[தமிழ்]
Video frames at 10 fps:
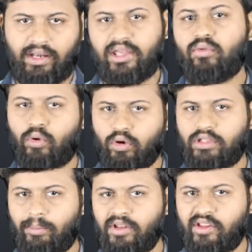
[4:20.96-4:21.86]
லைக் ஒரு
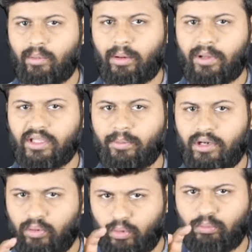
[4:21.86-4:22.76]
தமிழ் சினிமாவில் பார்த்திங்க
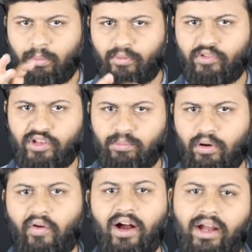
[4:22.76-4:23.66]
அப்படின்னா ஒரு பொம்மை வச்சுட்டு
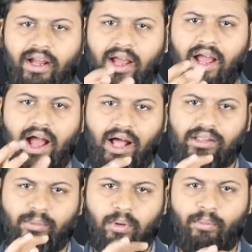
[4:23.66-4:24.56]
போவாங்க
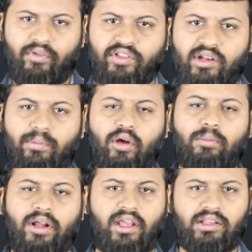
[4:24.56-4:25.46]
அந்த பொம்மை வச்சுட்டு போகிற
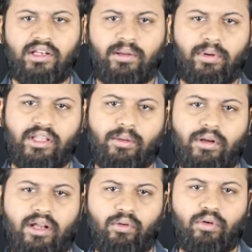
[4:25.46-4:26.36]
மாதிரி இதுலேயும் பார்த்திங்க
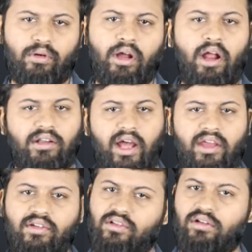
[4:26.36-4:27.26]
அப்படின்னா ஒரு
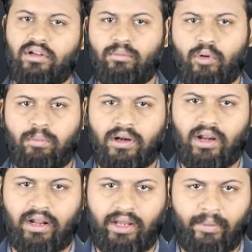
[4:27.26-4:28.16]
டாய் வச்சு மூவ்
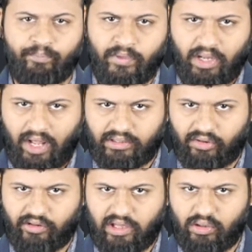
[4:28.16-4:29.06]
பண்ணுறாங்க அந்த
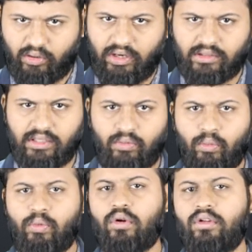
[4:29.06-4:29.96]
சைக்கோ நடத்துகிற
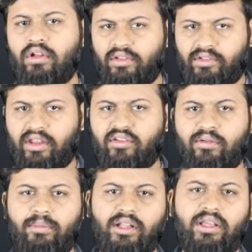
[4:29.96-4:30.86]
ஒவ்வொரு
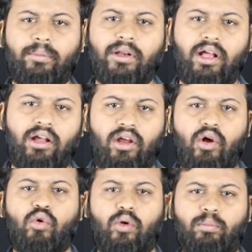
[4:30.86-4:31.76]
செகண்ட்ஸும் பார்த்திங்க அப்படின்னா
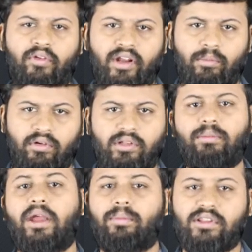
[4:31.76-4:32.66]
ரொம்பவே நமக்கு
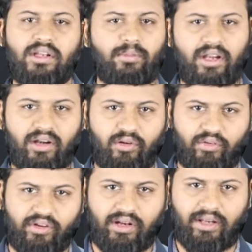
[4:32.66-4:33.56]
வந்து பயப்படுத்துகிற மாதிரியான
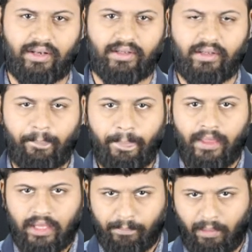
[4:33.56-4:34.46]
ஒரு விஷயங்கள்லாம் இருக்குது
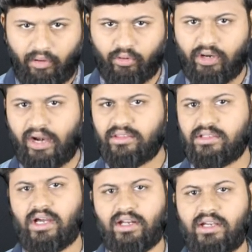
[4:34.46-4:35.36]
இப்போ அவனோட
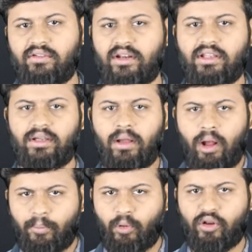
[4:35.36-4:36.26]
அடுத்த டார்கெட் வருது
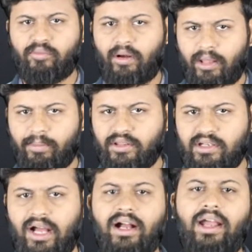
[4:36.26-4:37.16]
போலீஸ்
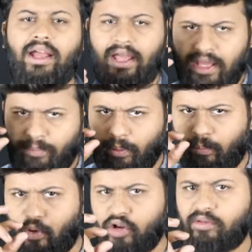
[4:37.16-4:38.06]
பலப்படுத்திட்டாங்க இப்போ
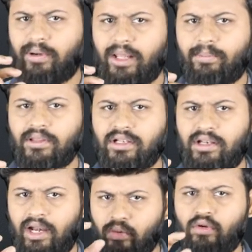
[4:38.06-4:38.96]
போலீஸ்
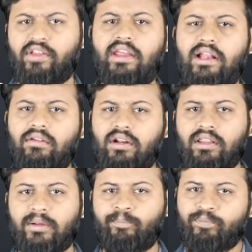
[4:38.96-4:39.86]
பலப்படுத்துறதுனால ஒரு சிக்கல்
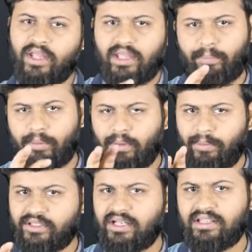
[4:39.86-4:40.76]
வருது எப்பவுமே
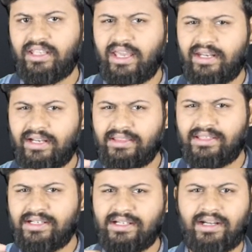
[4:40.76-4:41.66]
பார்த்தீங்கன்னா அந்த ஏரியாவில்
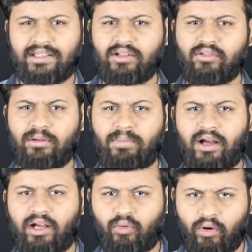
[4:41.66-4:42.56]
திருட்டு நடத்தவங்க
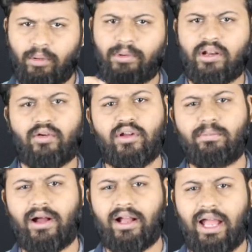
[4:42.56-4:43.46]
இருப்பாங்க கொலை பண்ணுறவங்க
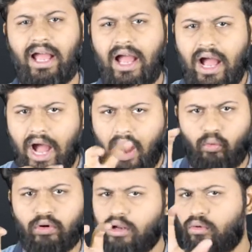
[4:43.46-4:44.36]
இருப்பாங்க
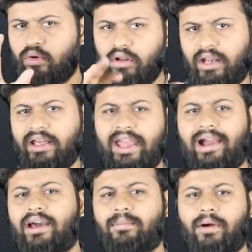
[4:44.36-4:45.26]
அவங்களுக்குன்னு ஒரு எல்லாம்
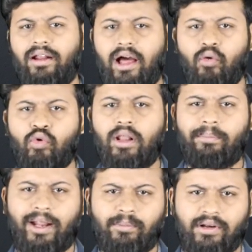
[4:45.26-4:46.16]
கேங்காக இருப்பாங்களா அவங்கள
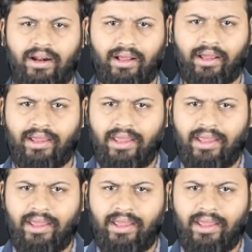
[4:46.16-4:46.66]
பிளான் பண்ணுறாங்க